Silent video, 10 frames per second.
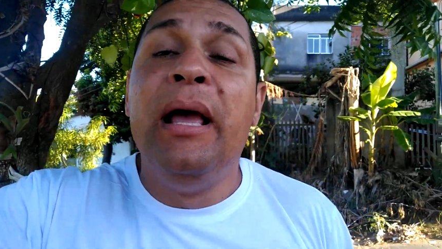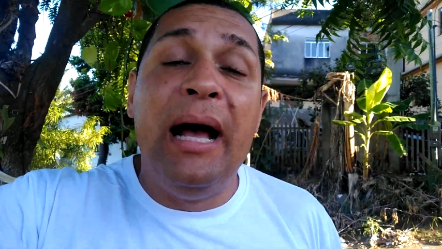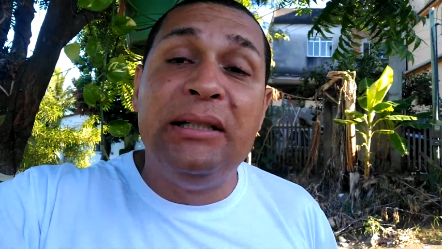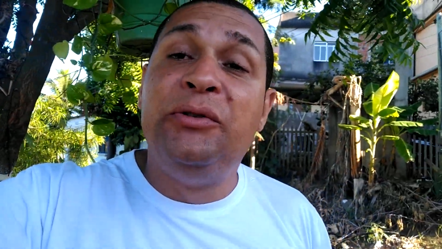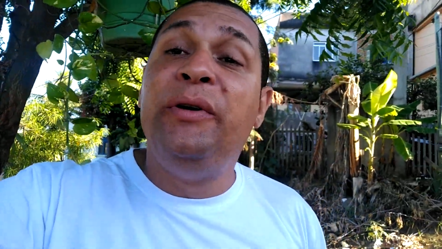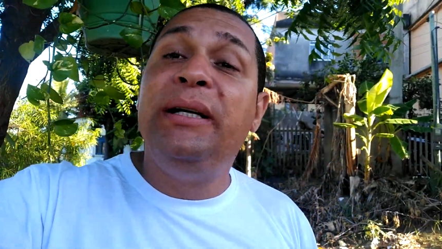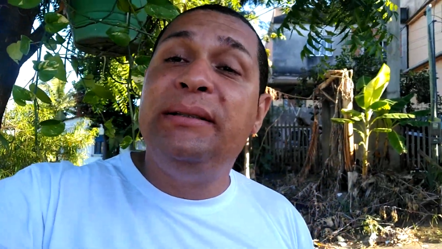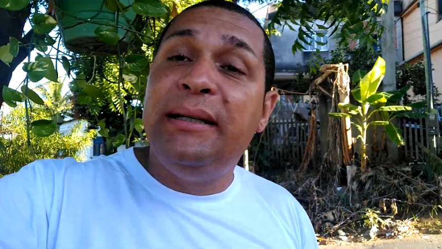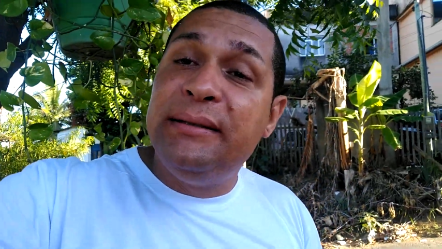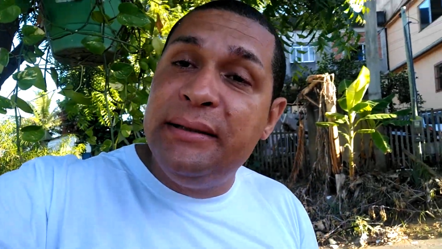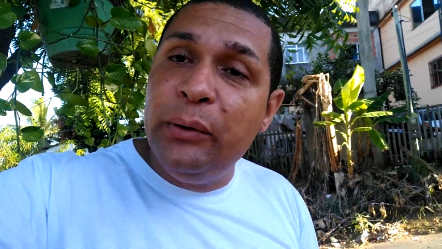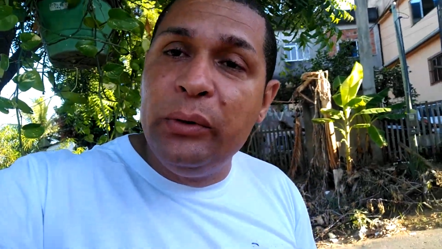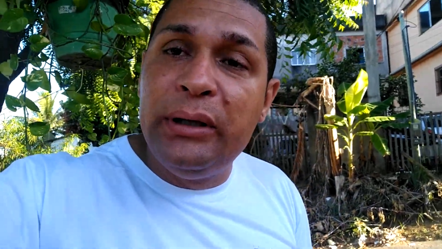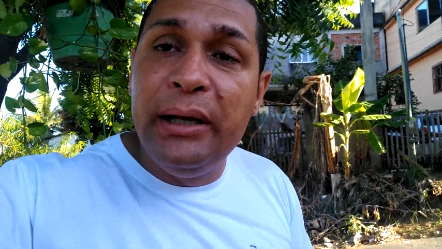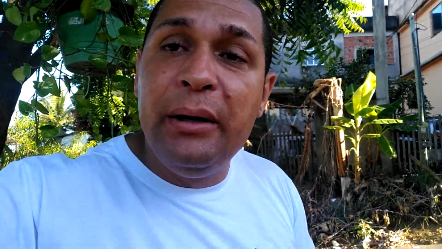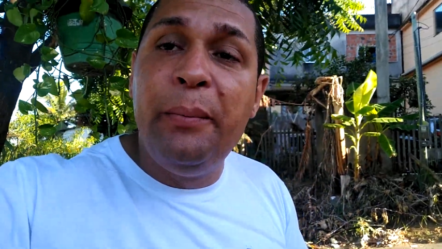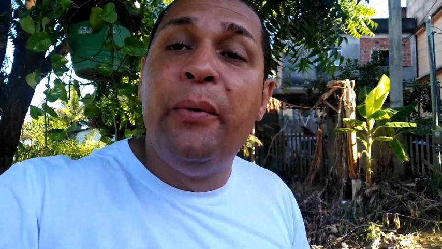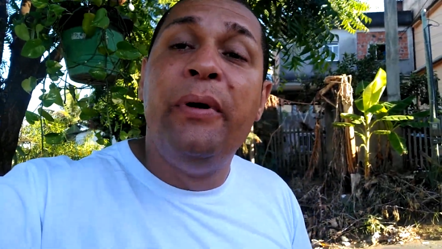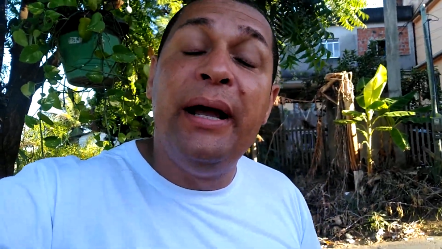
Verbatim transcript: às vezes é seu tempo,